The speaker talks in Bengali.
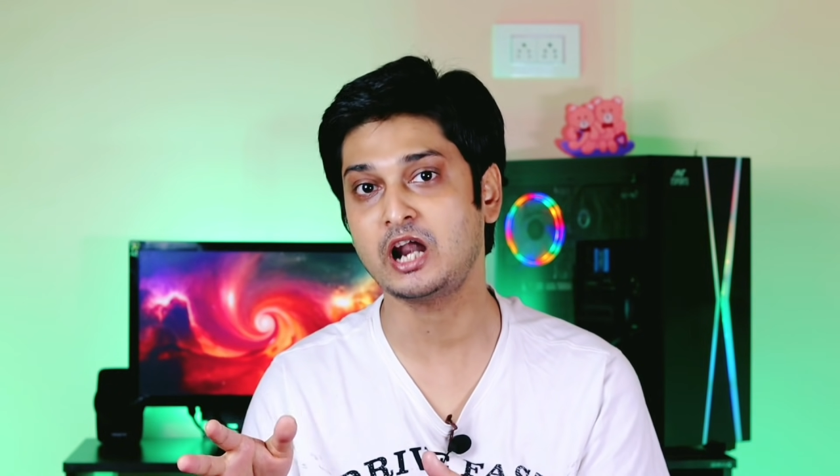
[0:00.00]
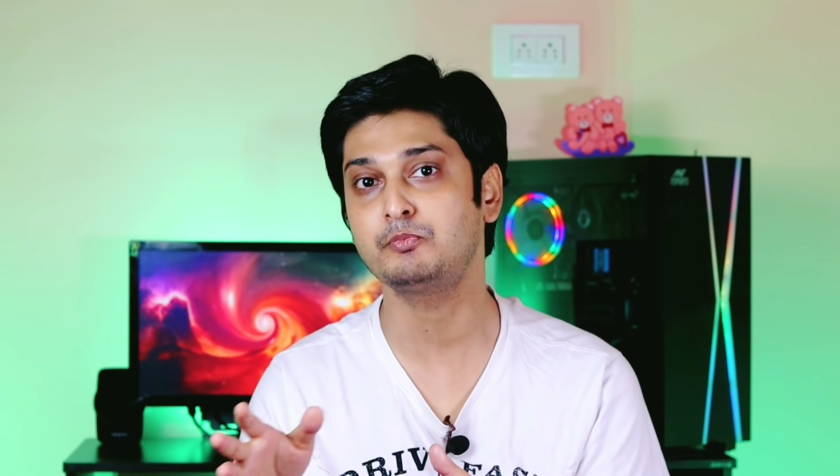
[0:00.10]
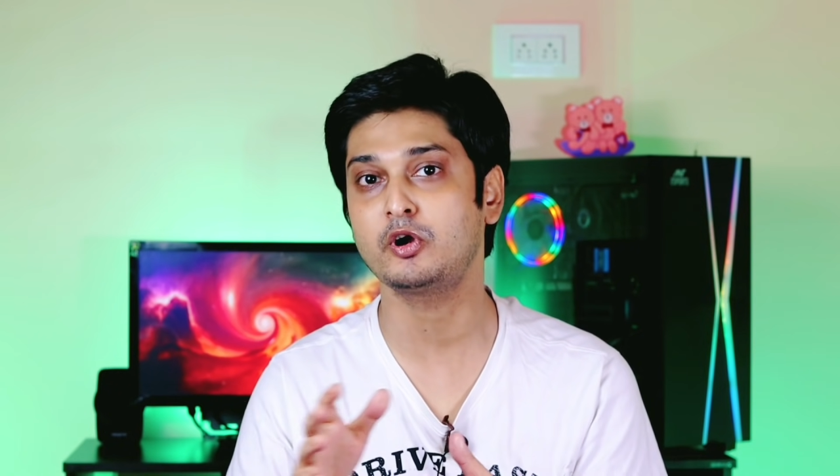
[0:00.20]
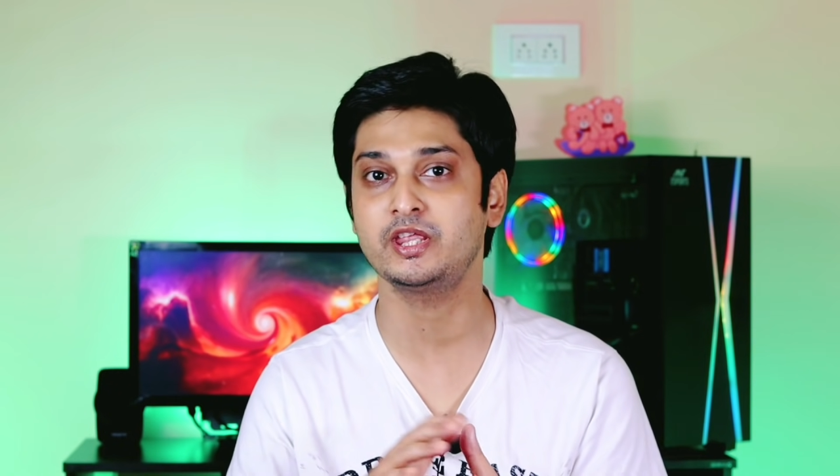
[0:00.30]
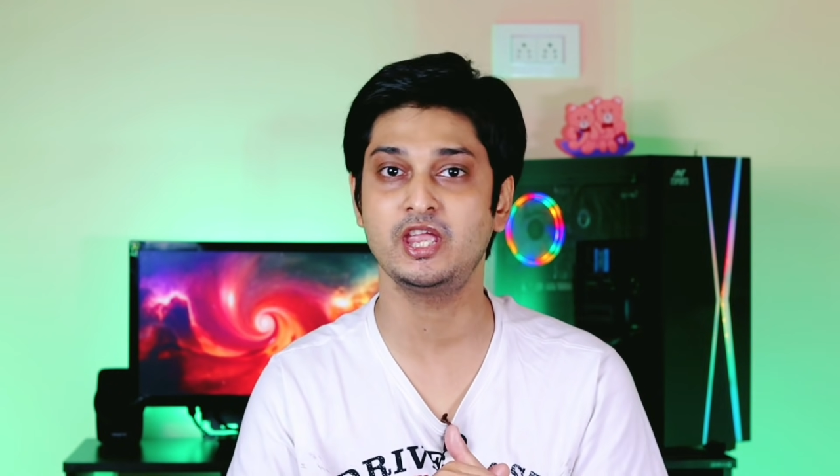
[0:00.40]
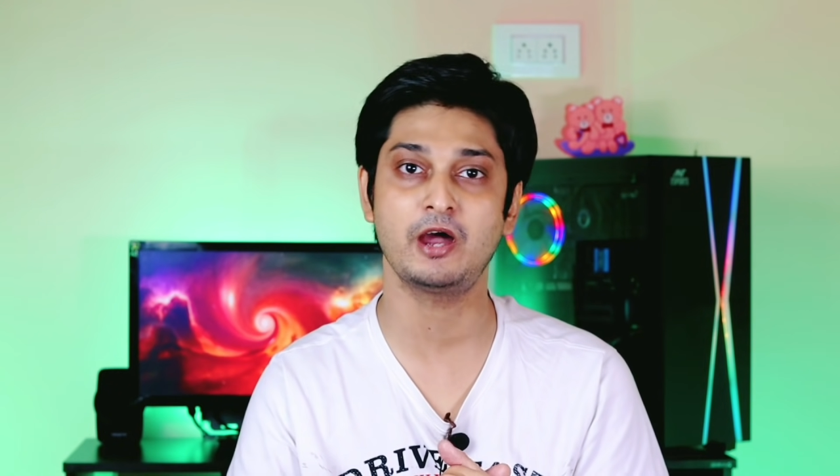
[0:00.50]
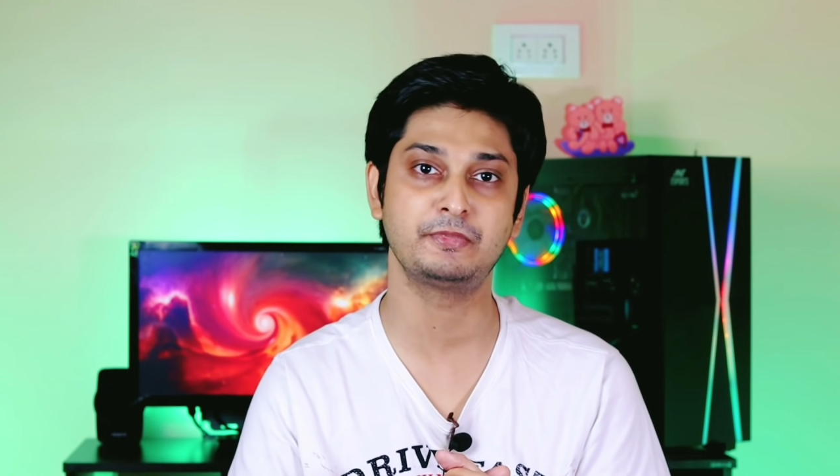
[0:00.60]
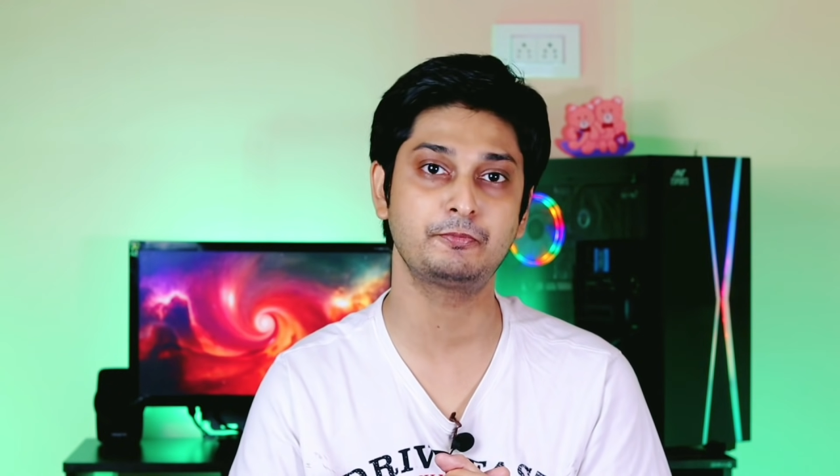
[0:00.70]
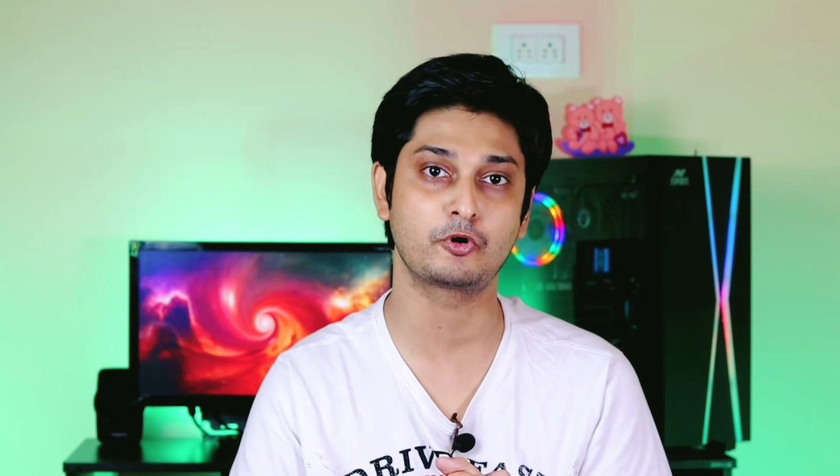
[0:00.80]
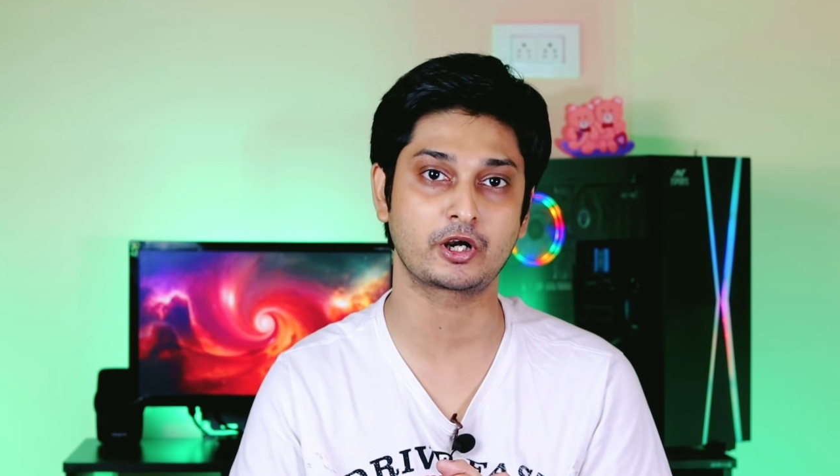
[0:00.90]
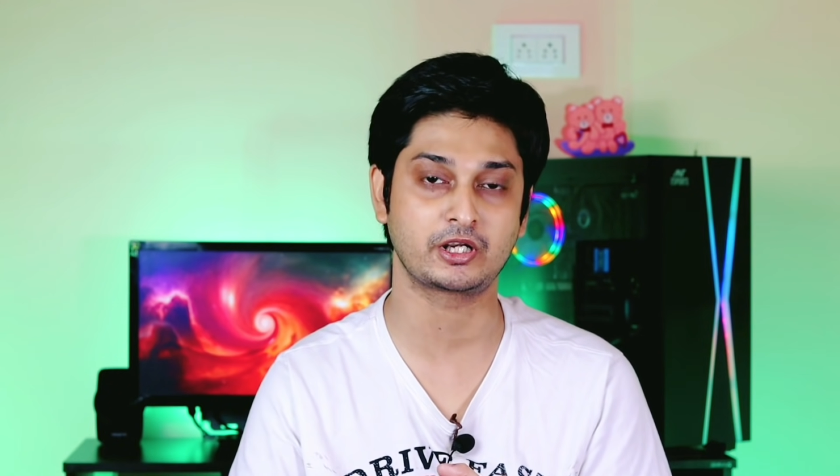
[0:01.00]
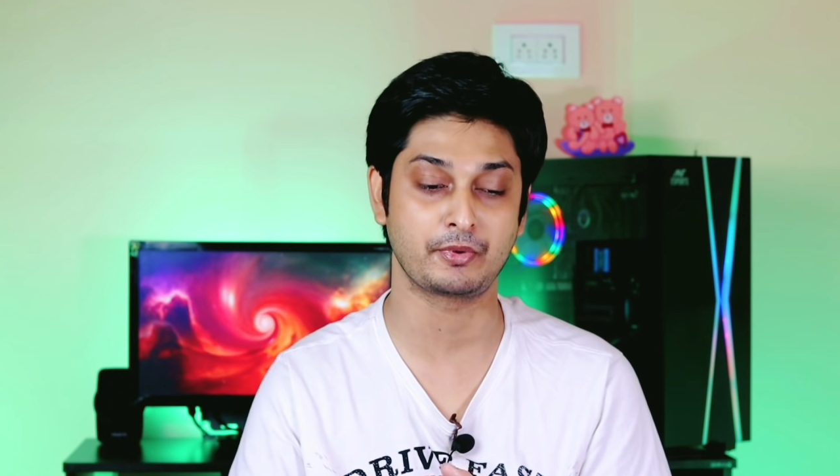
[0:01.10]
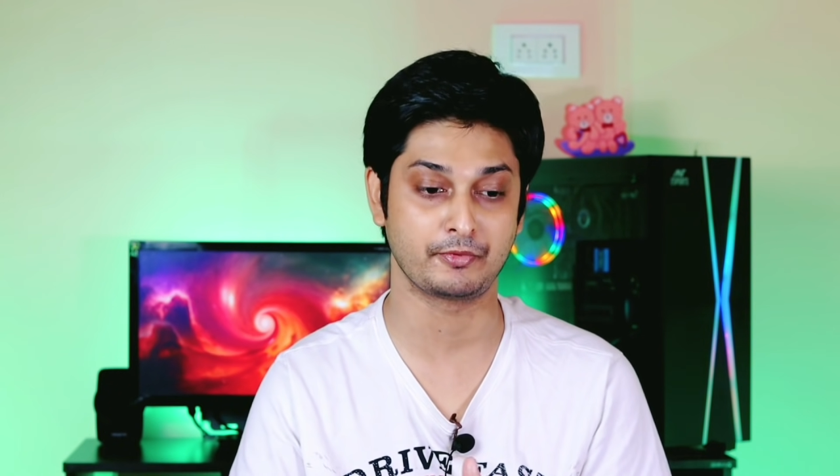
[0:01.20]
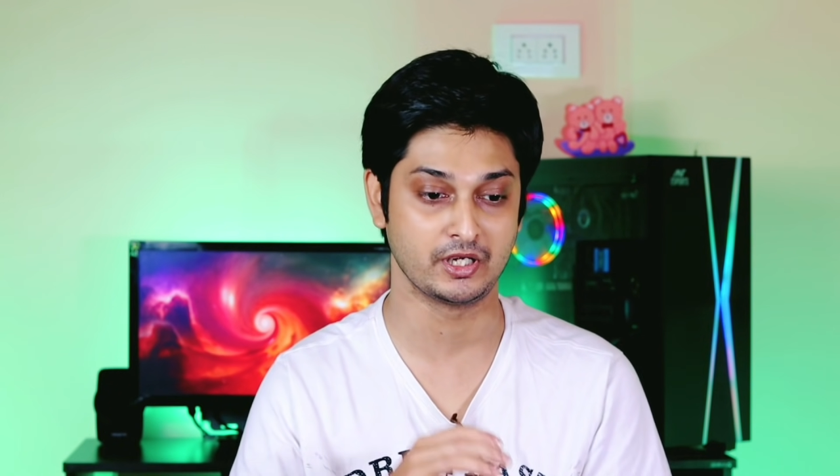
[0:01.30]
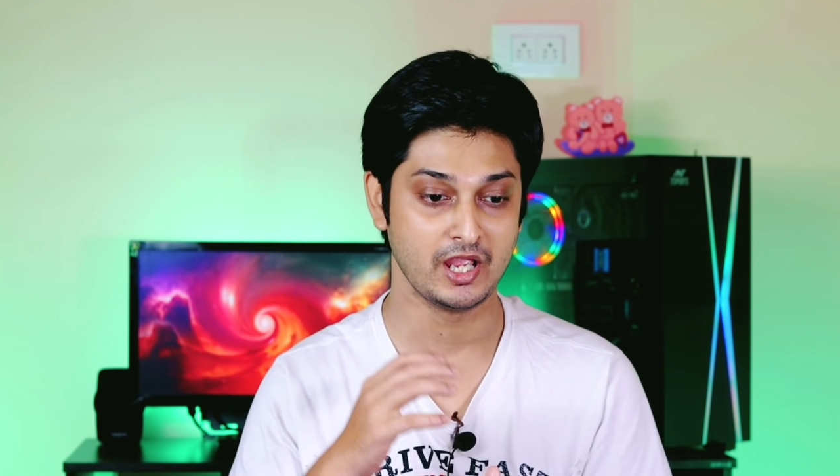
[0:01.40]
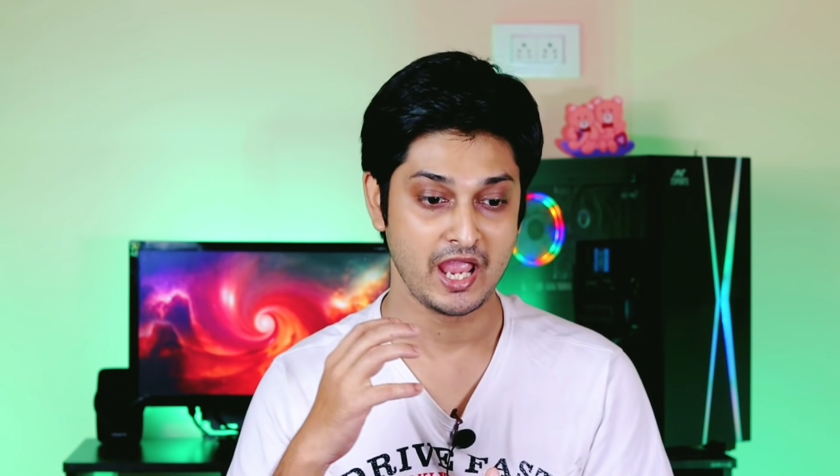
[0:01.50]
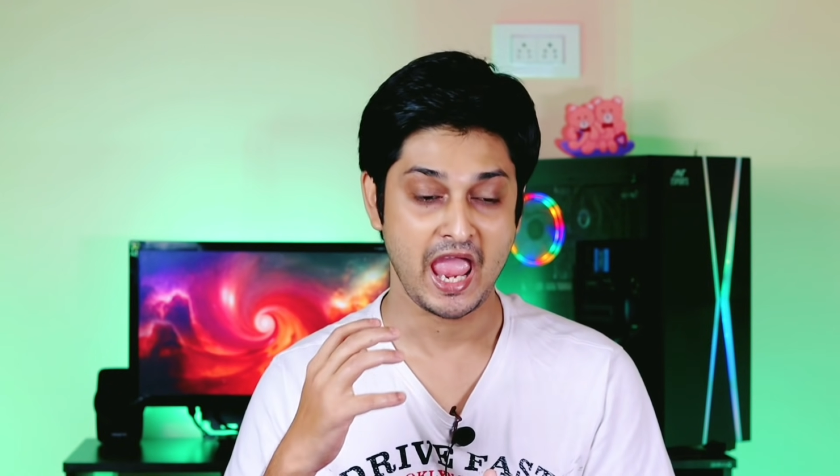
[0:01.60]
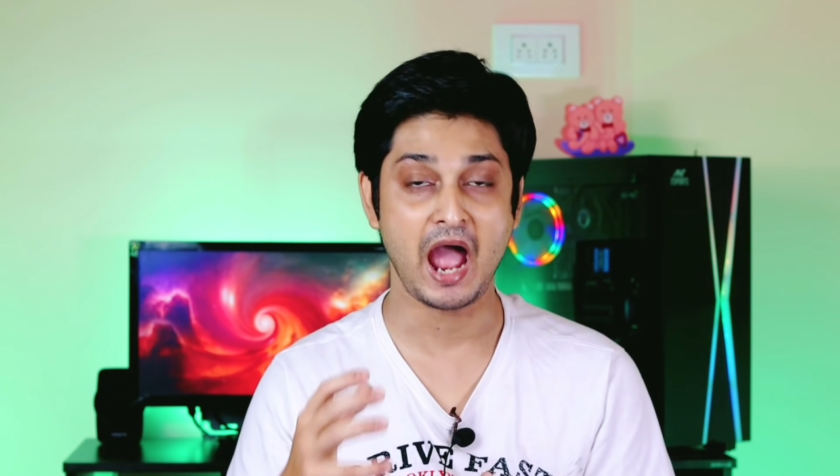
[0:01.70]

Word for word: তারপরে গিয়ে আপনি প্রোডাক্টটা পাবেন